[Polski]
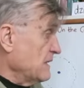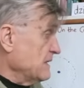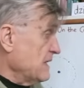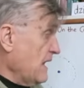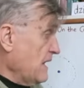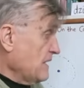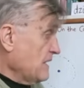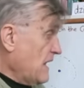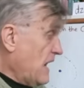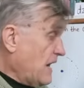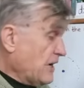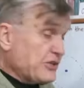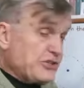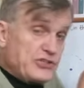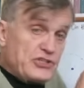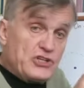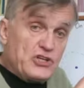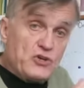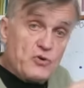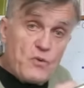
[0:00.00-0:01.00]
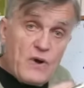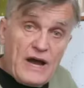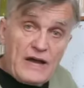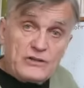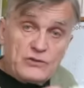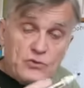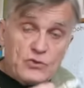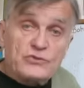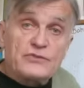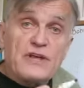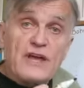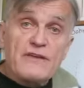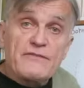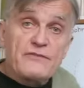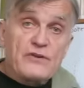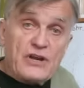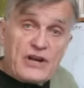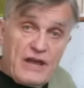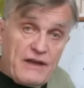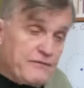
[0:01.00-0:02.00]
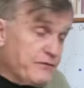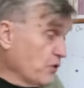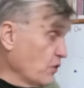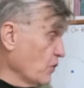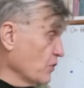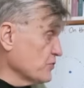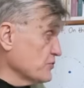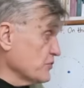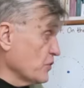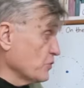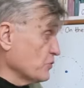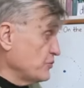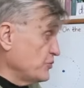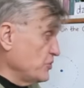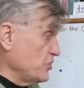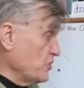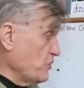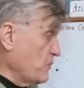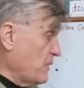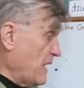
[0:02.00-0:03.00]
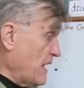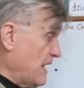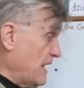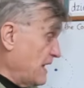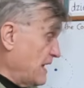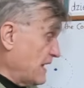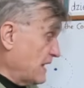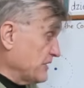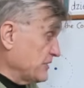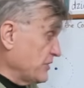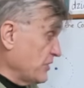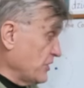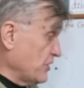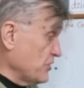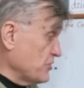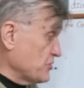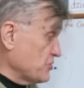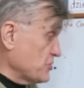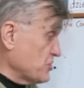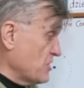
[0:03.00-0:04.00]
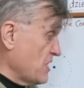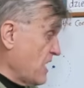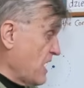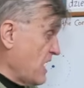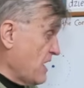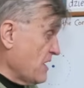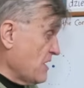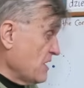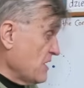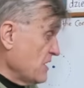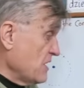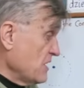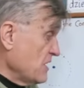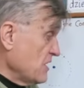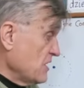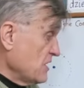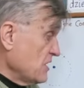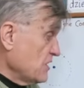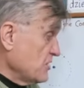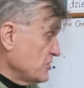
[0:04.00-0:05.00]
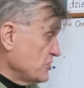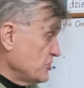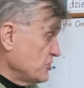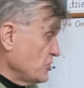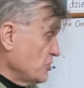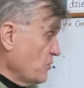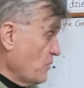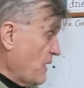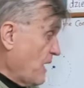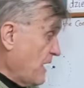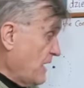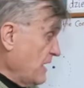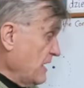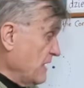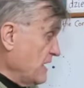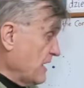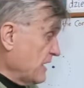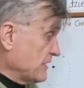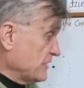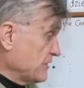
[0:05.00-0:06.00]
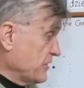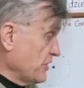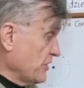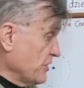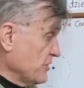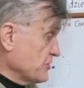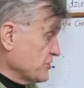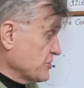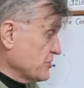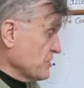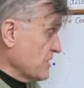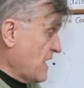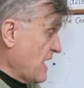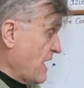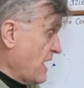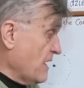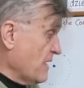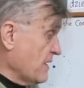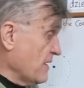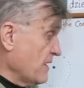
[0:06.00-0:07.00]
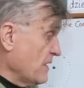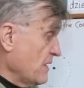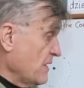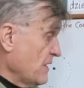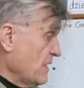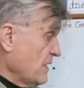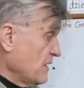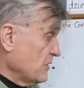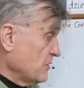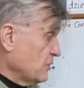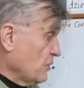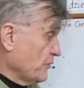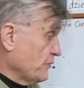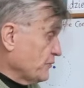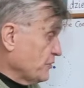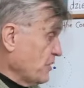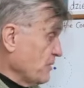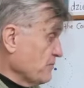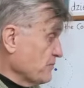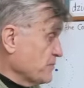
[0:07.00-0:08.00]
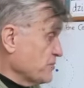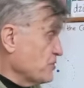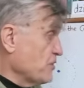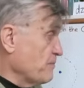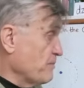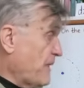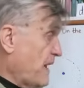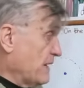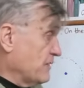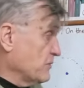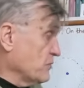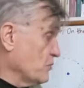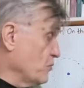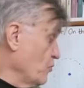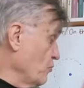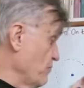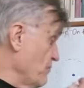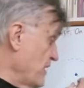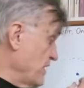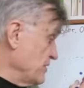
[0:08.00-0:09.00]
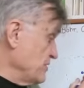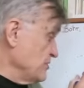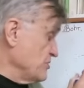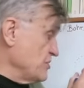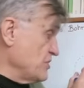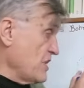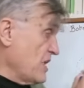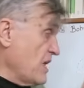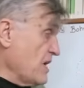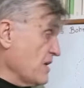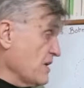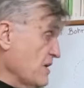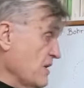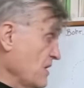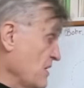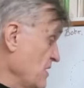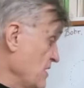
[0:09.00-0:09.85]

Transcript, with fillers: tak? A siła, tutaj w grę wchodzą siły elektryczne. Siła elektryczna to w tym przypadku będzie,